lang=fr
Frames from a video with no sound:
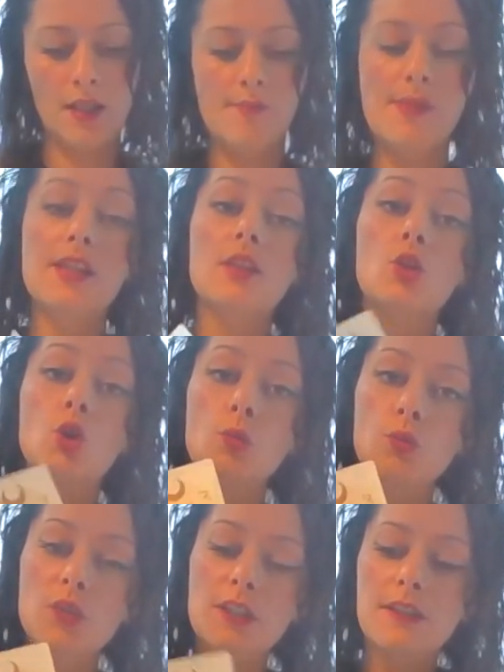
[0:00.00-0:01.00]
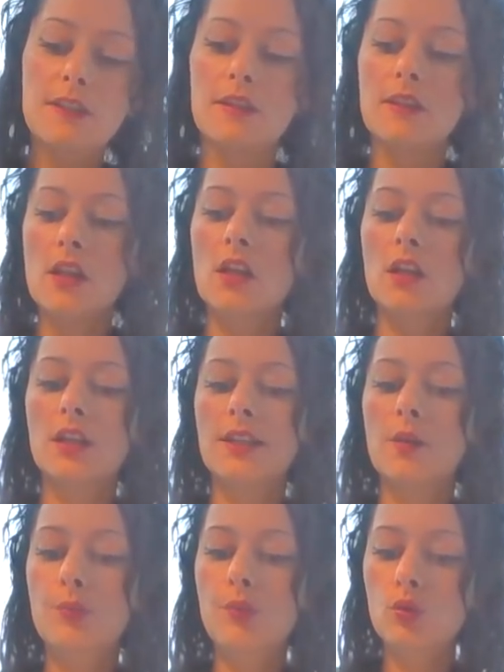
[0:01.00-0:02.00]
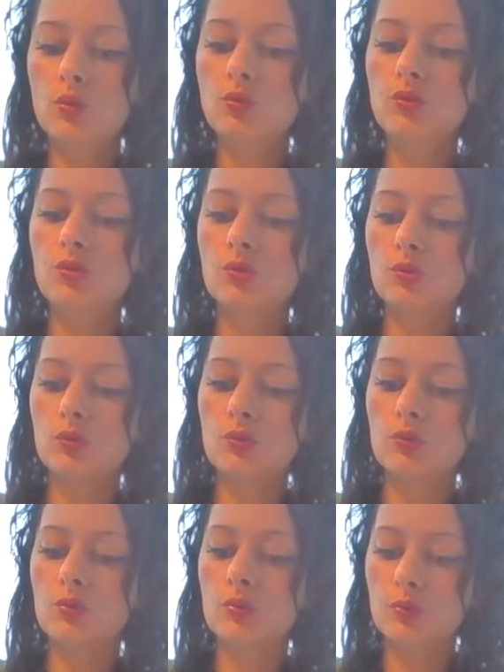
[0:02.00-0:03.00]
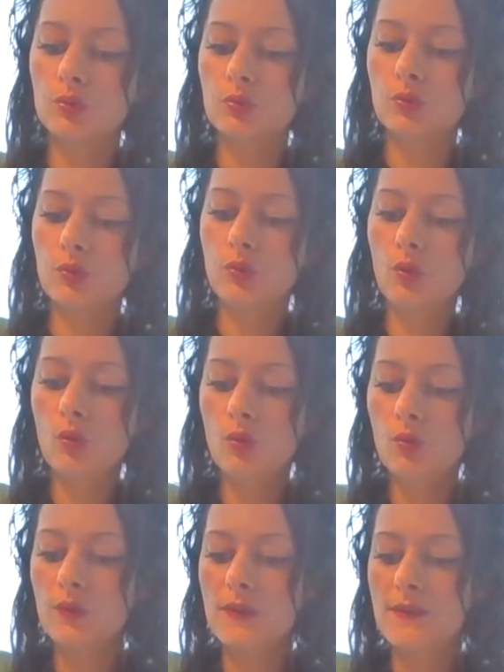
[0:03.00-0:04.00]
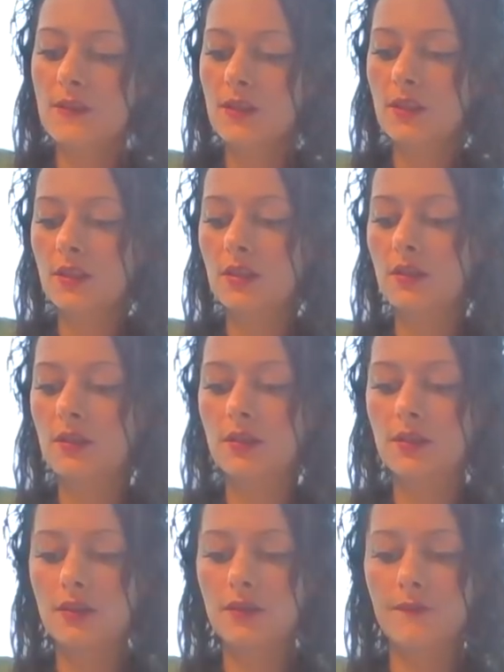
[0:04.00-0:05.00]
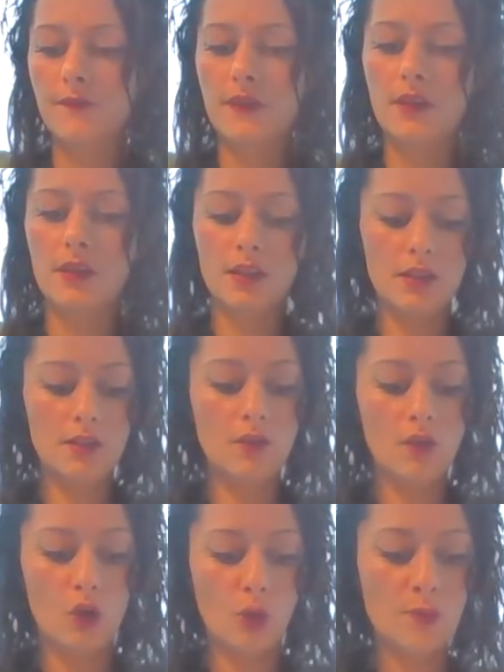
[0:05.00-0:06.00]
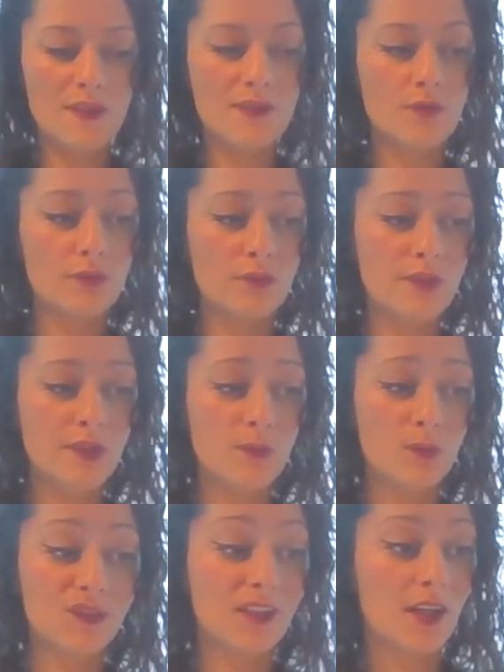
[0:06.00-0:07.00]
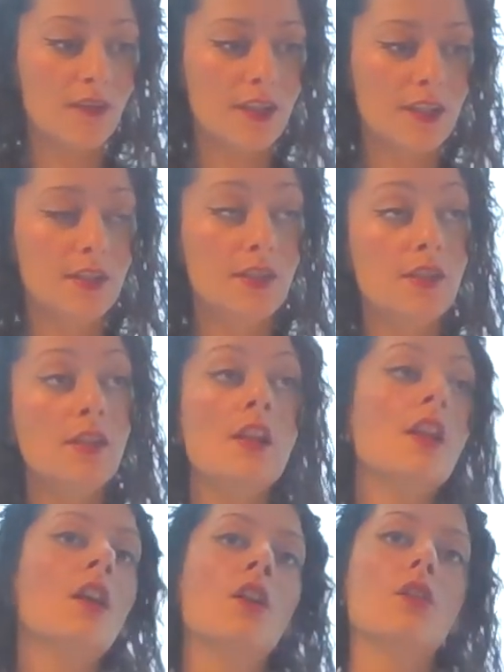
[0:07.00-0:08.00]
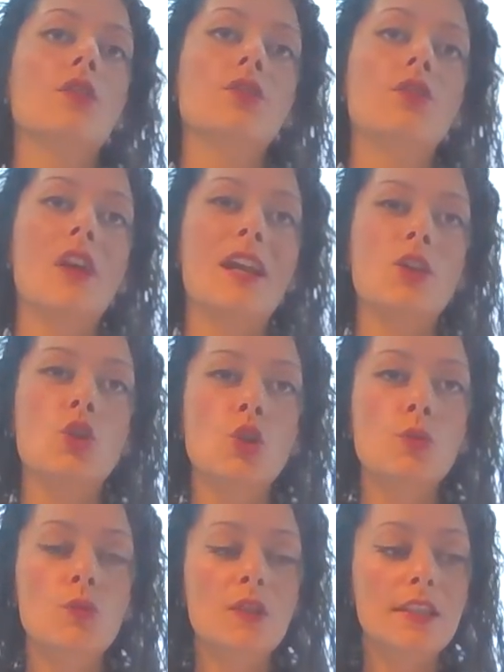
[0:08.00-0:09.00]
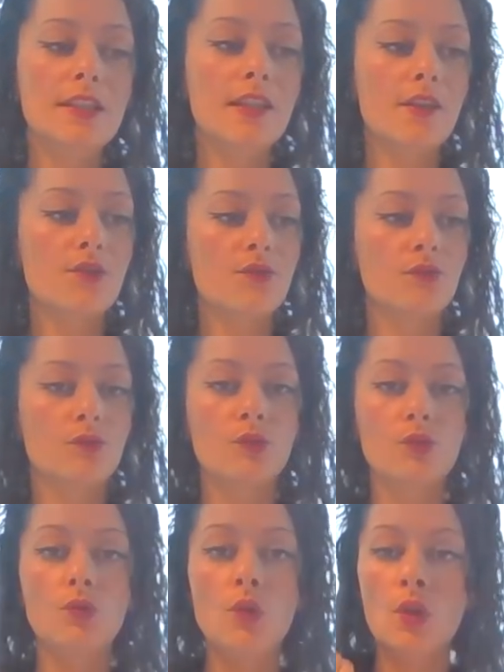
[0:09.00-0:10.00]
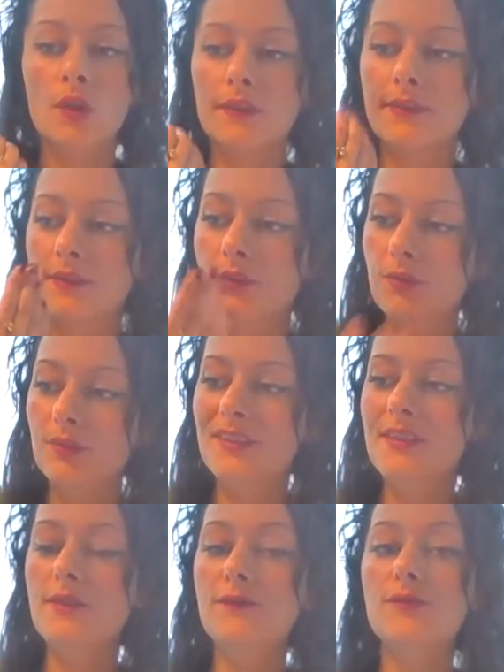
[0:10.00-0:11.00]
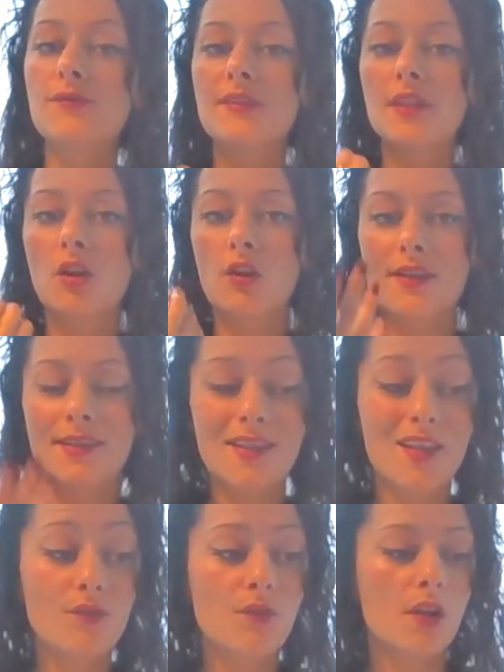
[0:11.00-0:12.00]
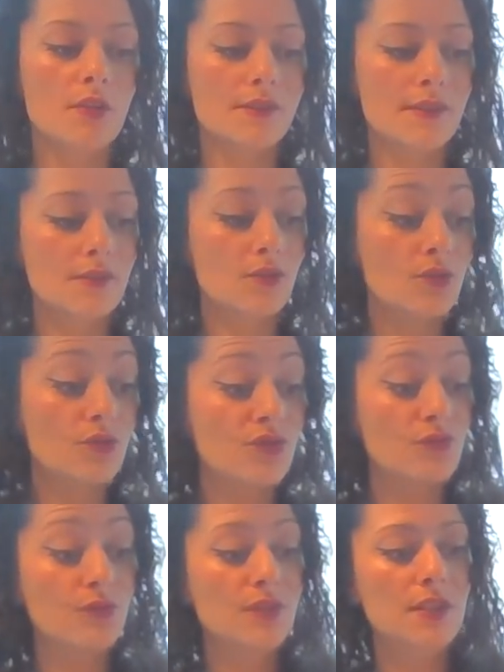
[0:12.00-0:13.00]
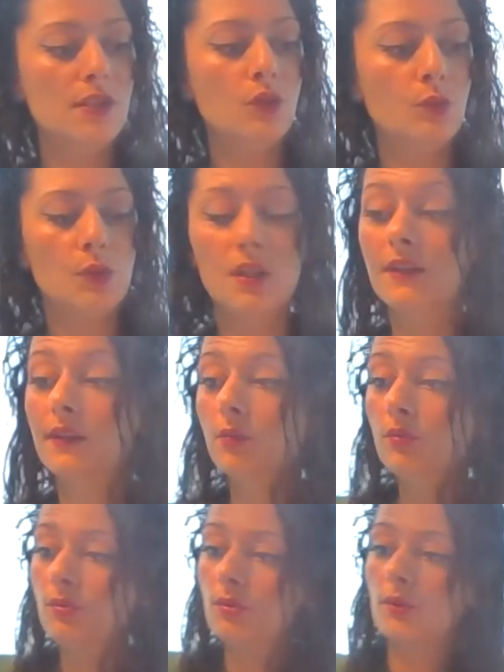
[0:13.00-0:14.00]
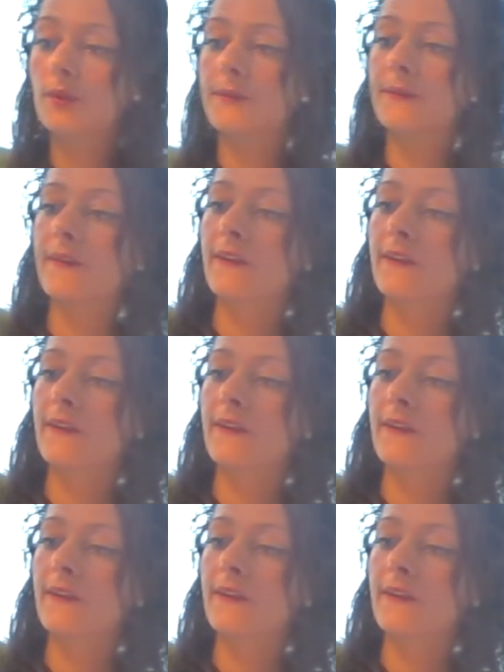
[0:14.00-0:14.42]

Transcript: Mais communiquer. Il y a beaucoup de, de lions ici qui, qui, dans leur mission de vie, vont travailler euh, dans la communication, de, de diffuser leur savoir. Hein, c'est ce que je vous dis depuis le début. Euh.